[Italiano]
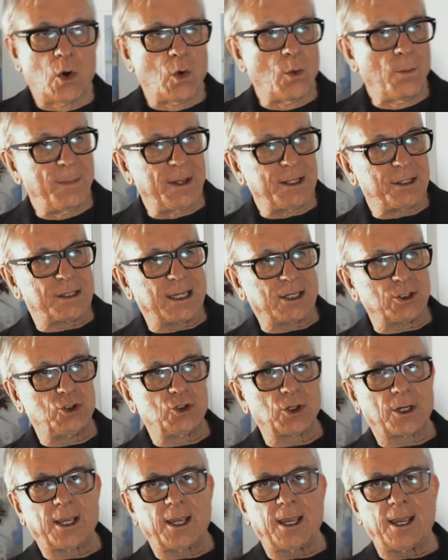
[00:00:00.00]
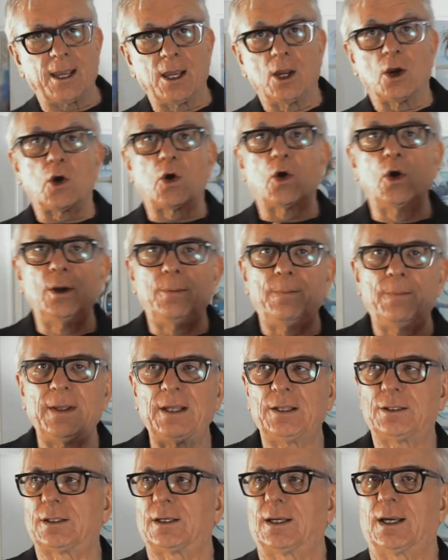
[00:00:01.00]
un messaggio che
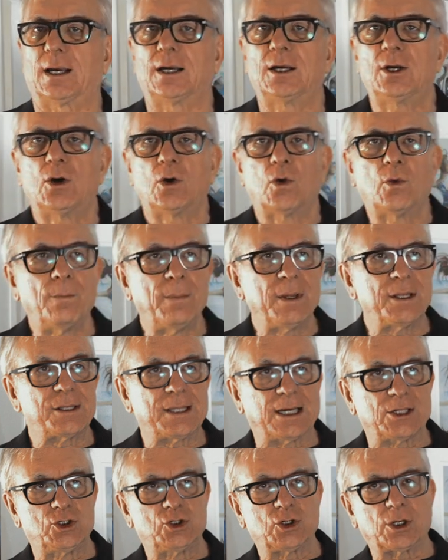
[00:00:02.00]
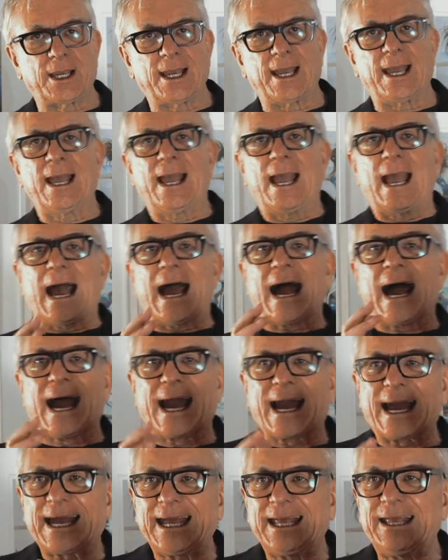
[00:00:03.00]
colpisca, un messaggio che
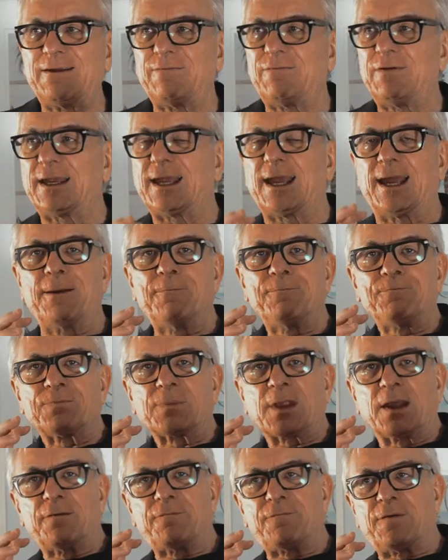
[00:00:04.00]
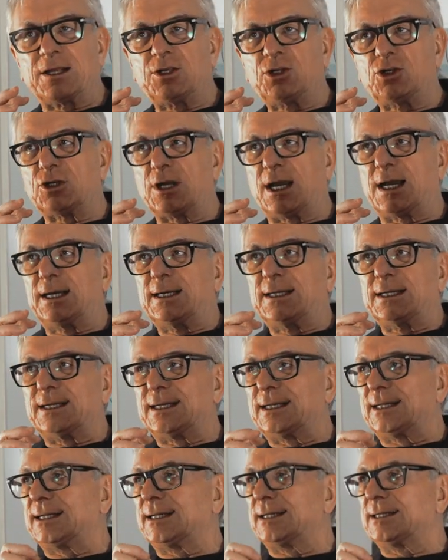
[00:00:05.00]
arrivi, che, faccia,
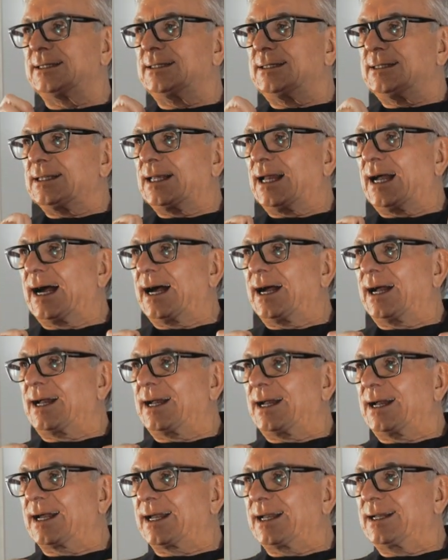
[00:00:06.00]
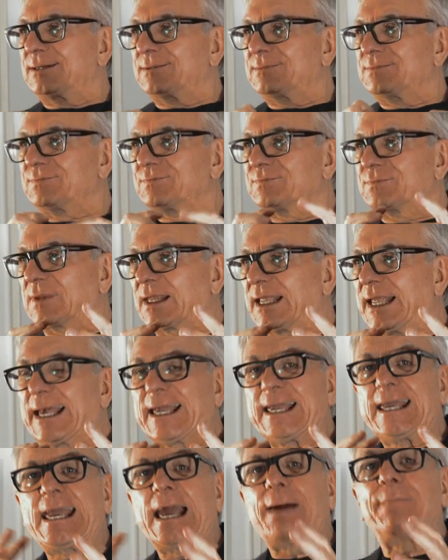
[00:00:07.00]
eh, eh, ehm, che
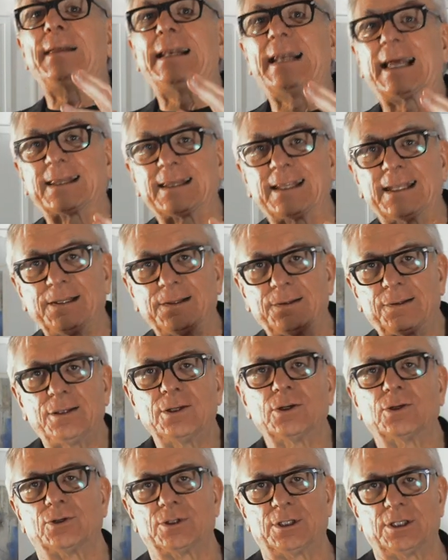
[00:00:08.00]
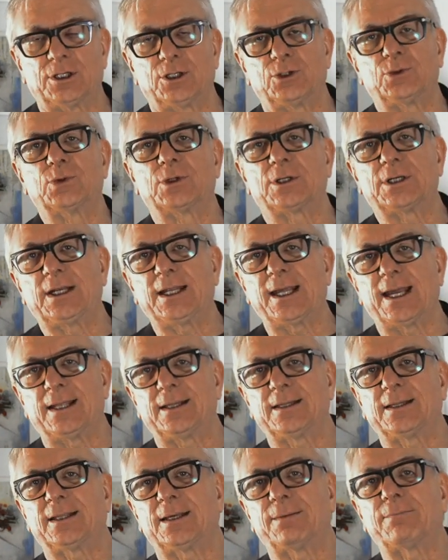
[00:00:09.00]
richiami l'attenzione del tuo
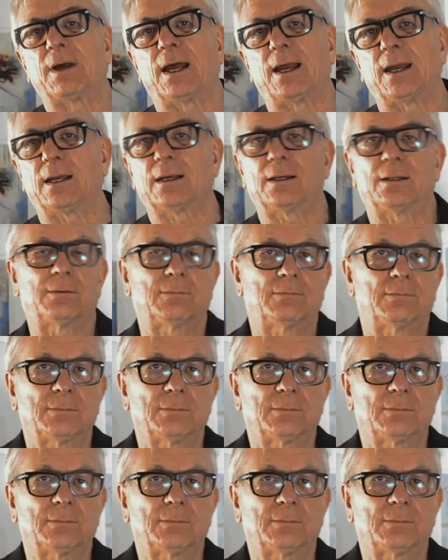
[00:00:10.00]
cliente, beh,